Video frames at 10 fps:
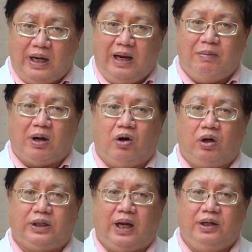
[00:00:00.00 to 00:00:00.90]
để mà
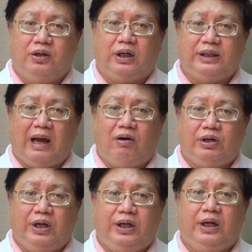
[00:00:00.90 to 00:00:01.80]
còn có thể đưa các cháu
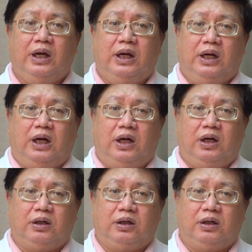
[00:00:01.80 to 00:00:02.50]
đi uh,